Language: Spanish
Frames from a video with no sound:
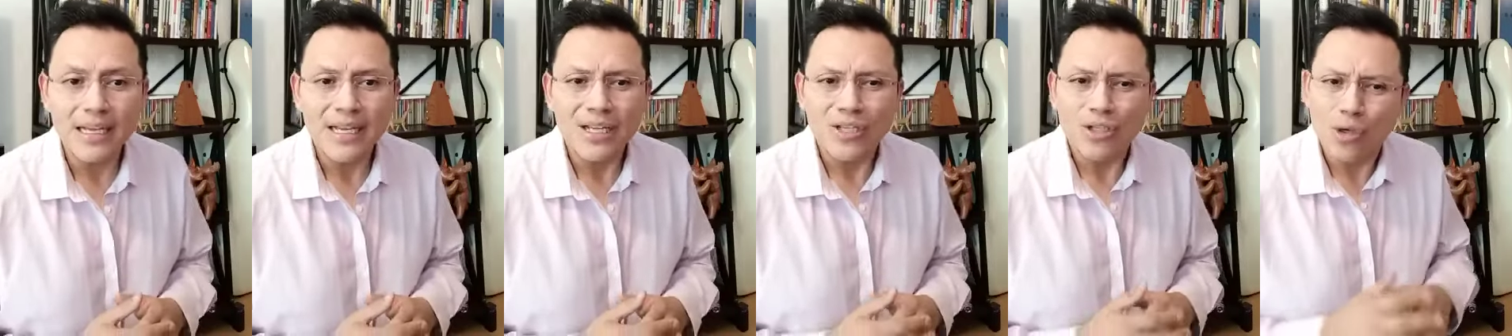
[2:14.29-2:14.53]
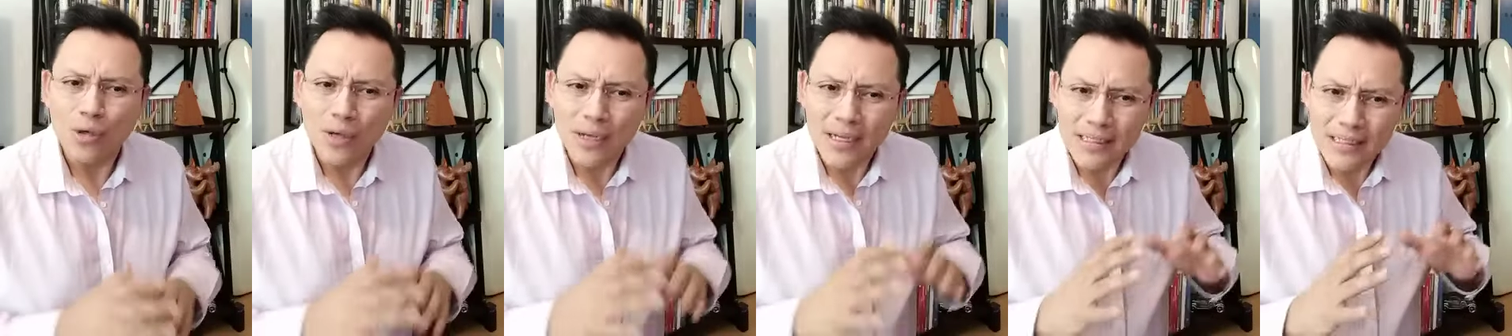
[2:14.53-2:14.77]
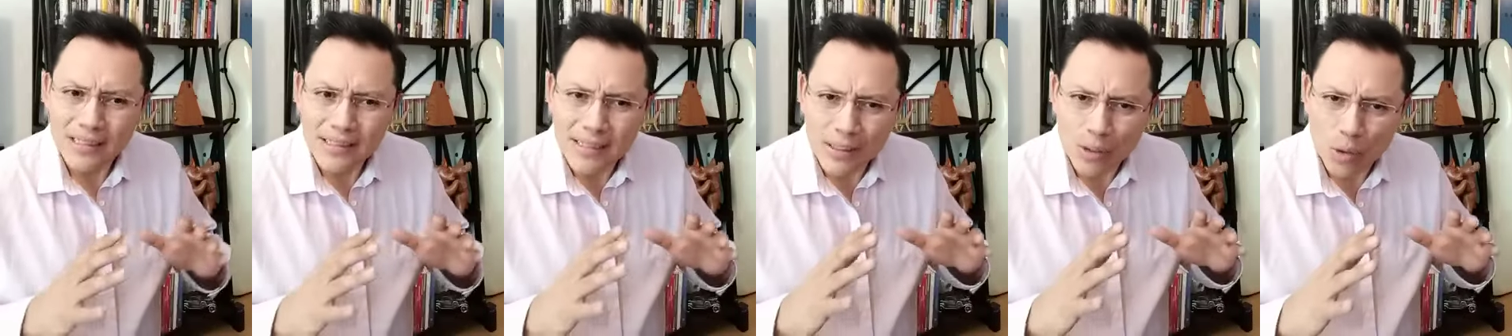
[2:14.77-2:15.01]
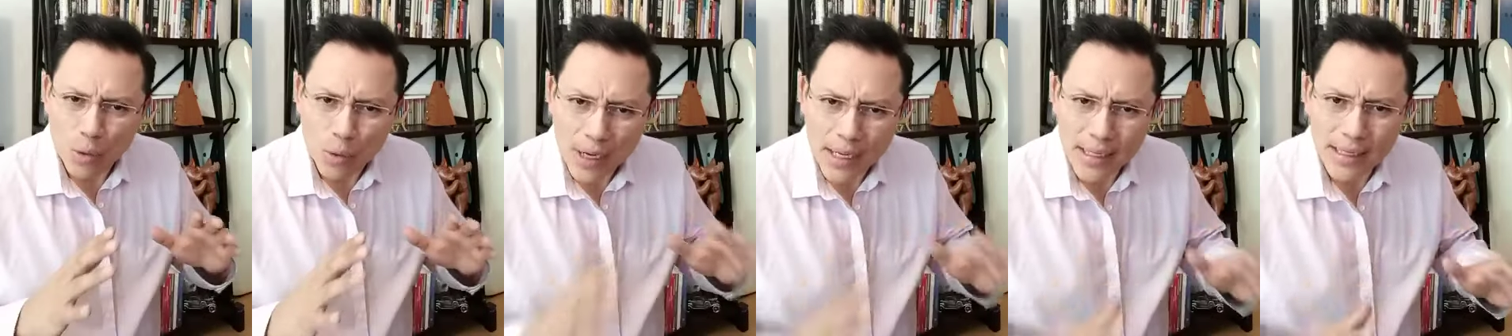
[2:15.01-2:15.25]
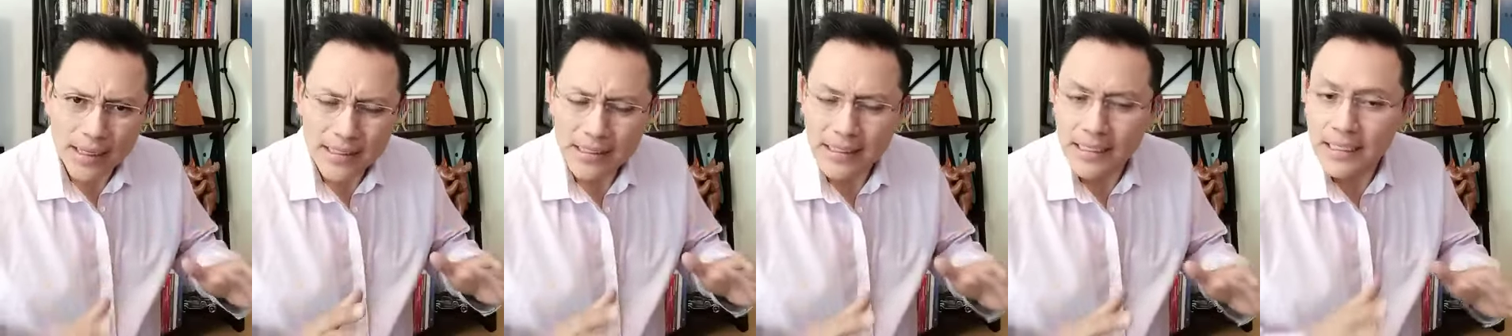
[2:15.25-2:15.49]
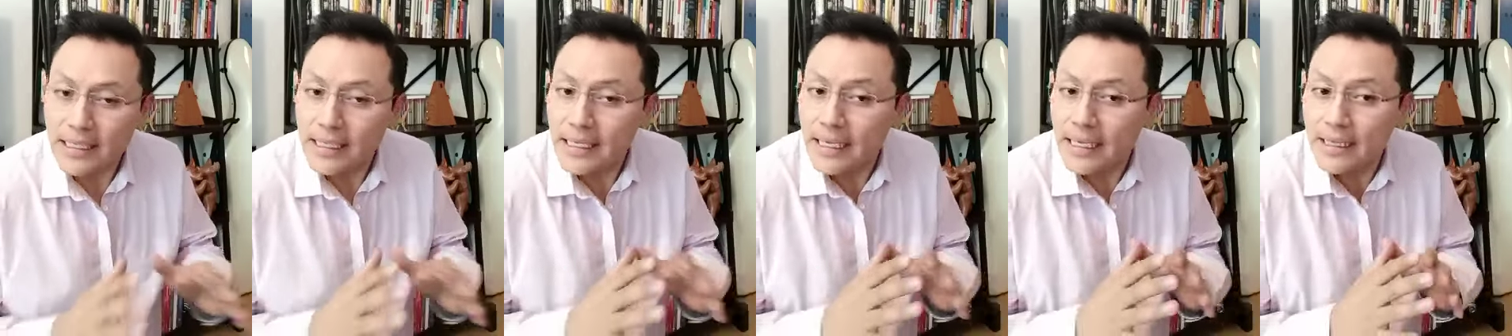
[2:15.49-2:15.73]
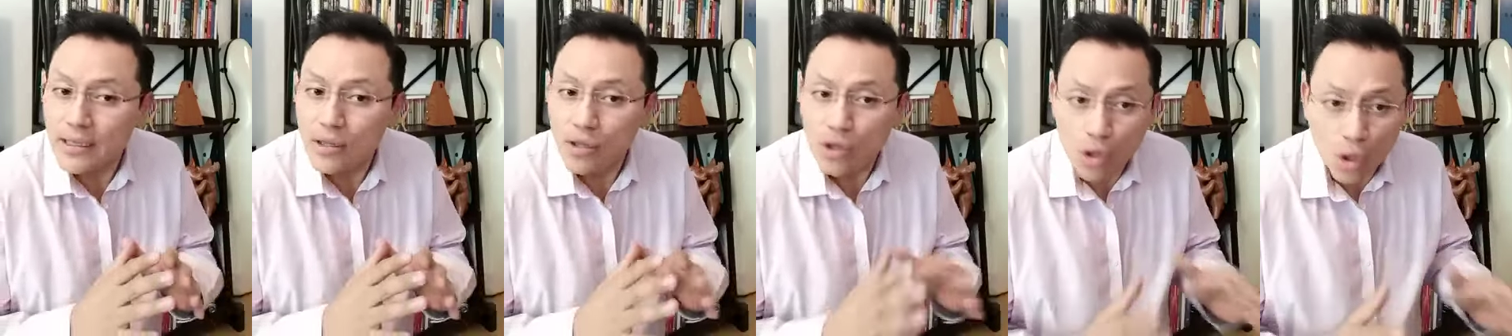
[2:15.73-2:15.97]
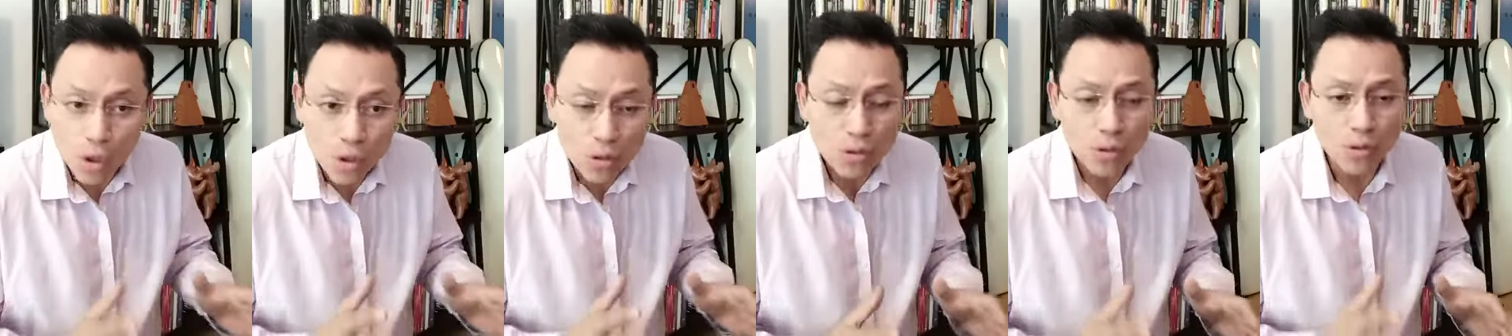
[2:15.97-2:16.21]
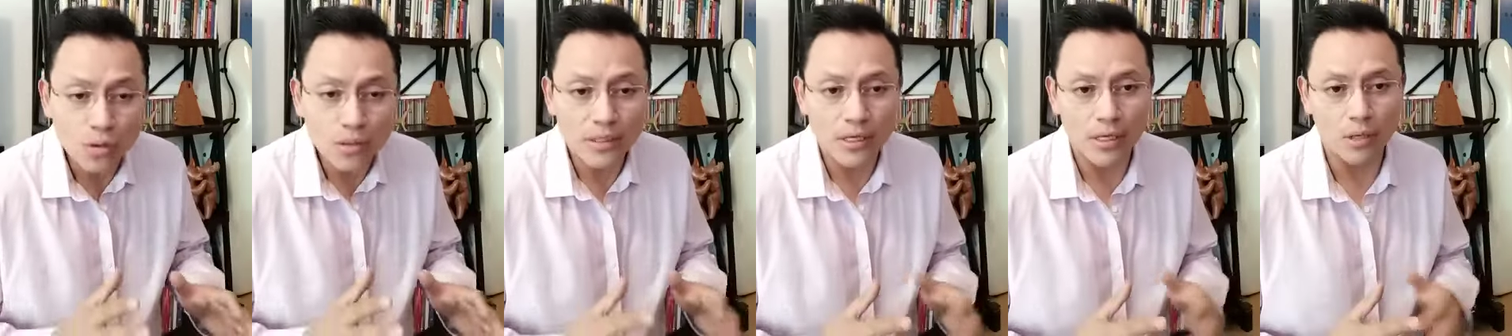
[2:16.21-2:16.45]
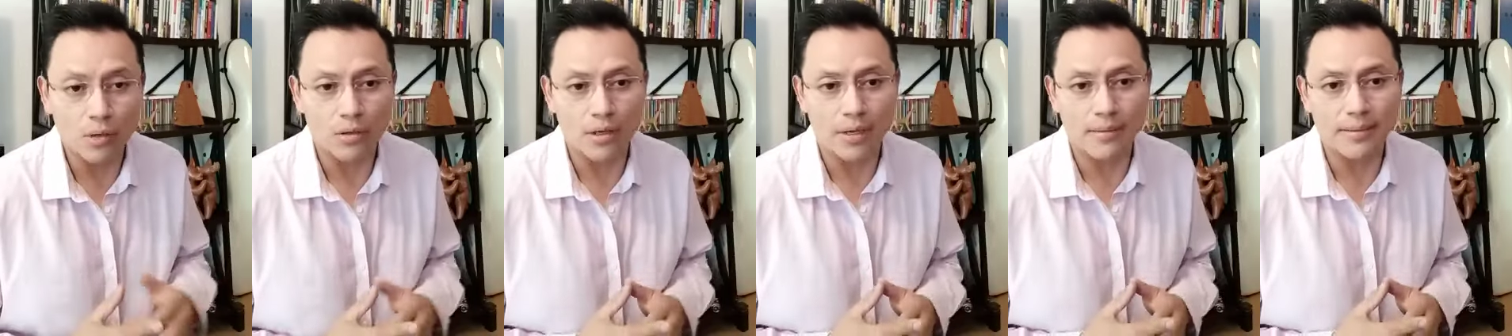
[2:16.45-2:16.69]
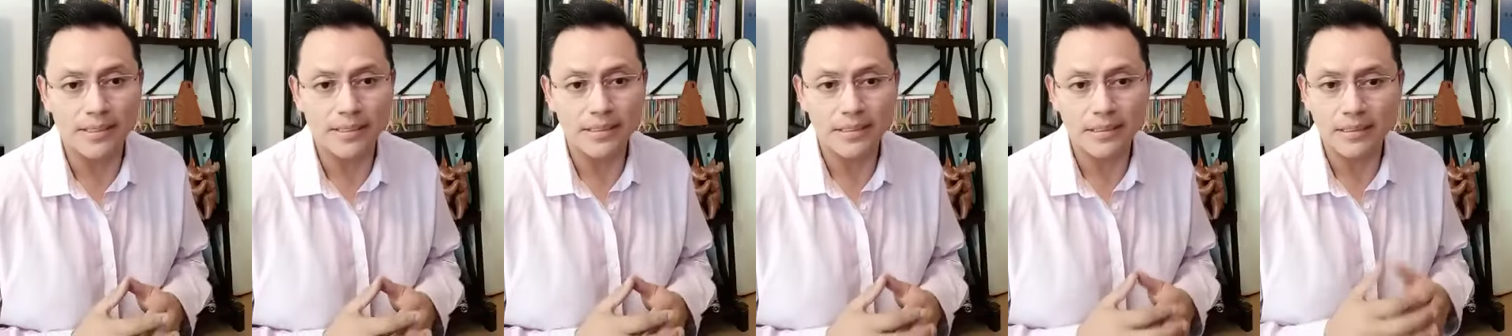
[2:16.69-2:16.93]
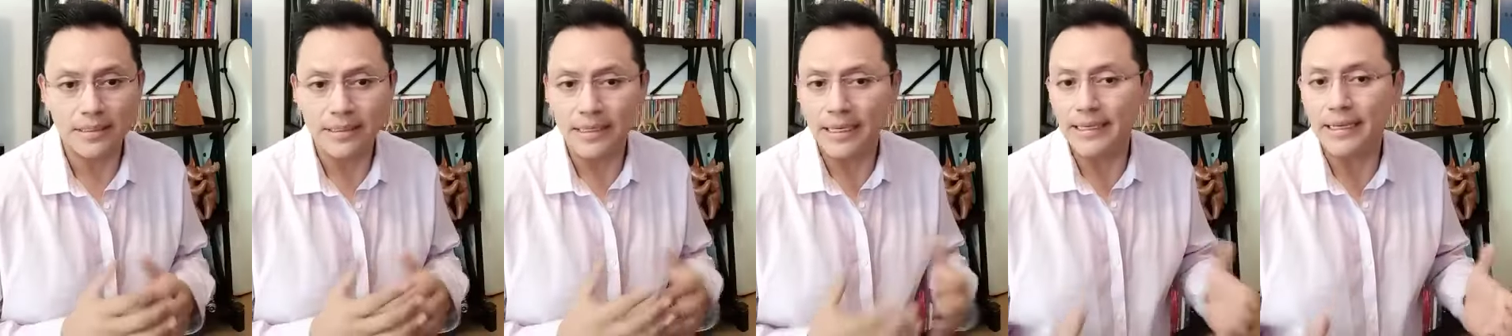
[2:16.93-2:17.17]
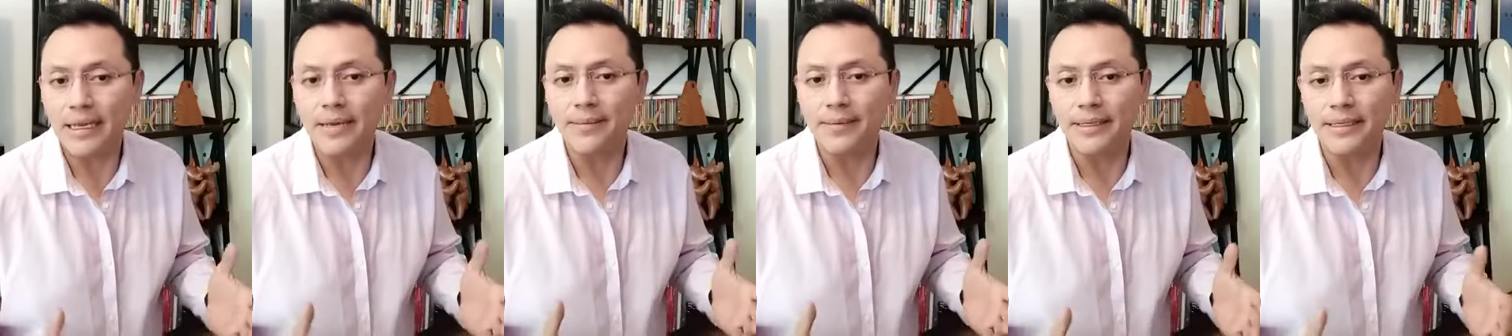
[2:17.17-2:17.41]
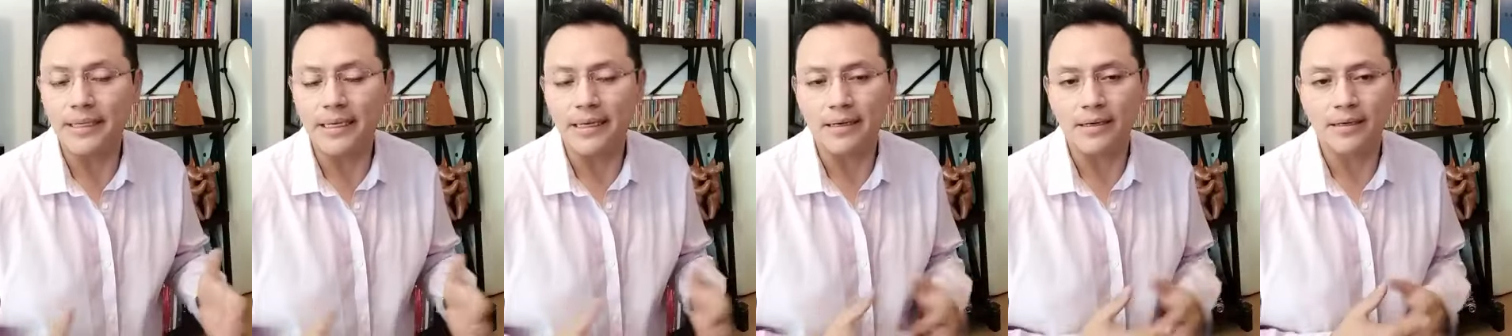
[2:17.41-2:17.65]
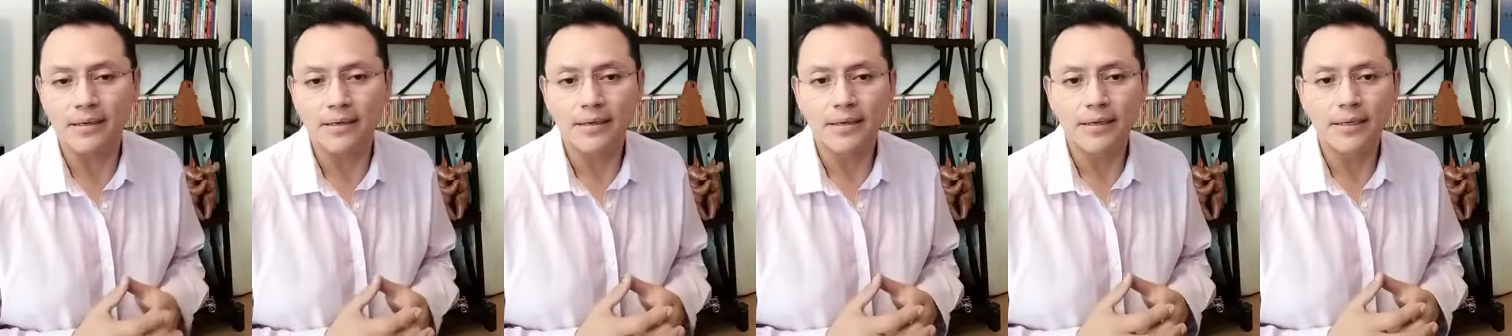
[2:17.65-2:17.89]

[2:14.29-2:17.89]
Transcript: son grasas saturadas y que no son saludables y hay que evitarlas.